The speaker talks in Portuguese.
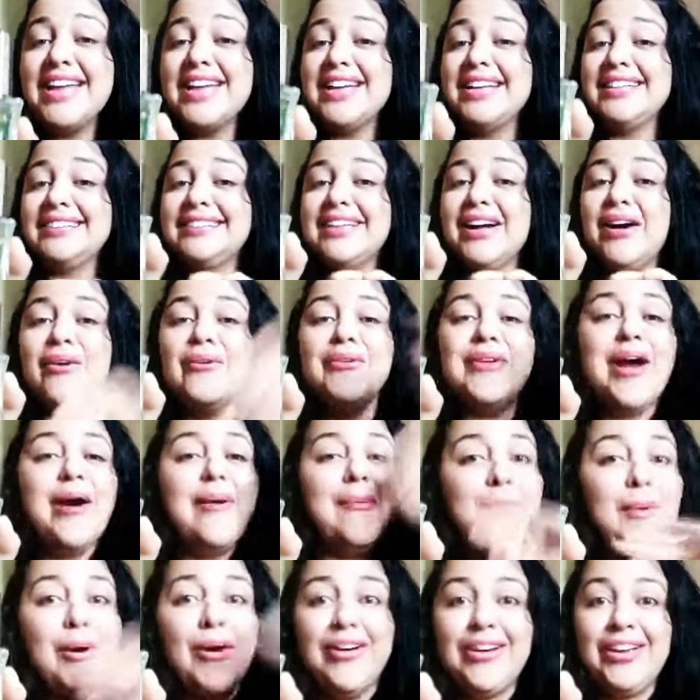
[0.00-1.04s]
então,
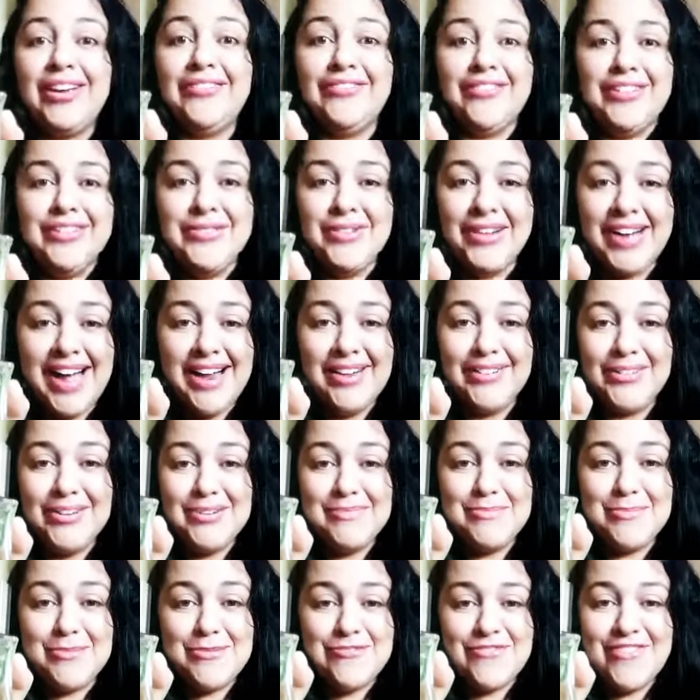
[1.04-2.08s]
não borrifa no calor,
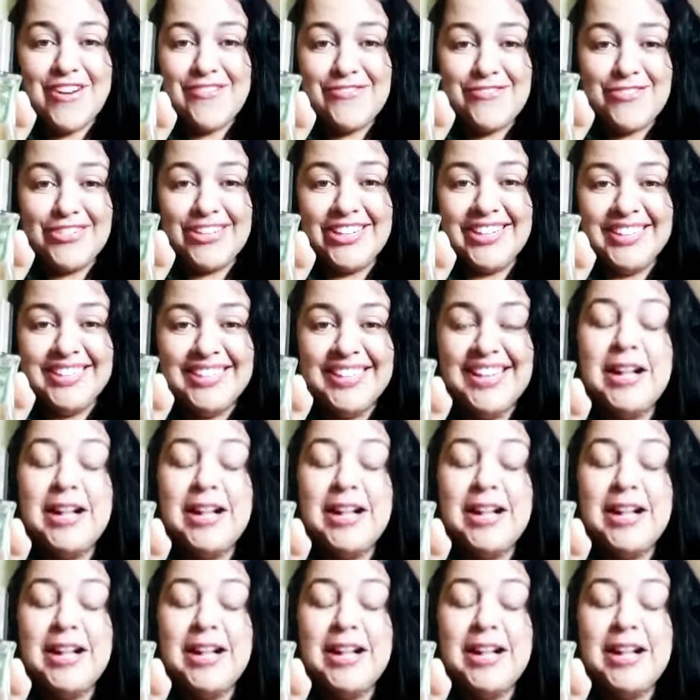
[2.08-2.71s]
por favor.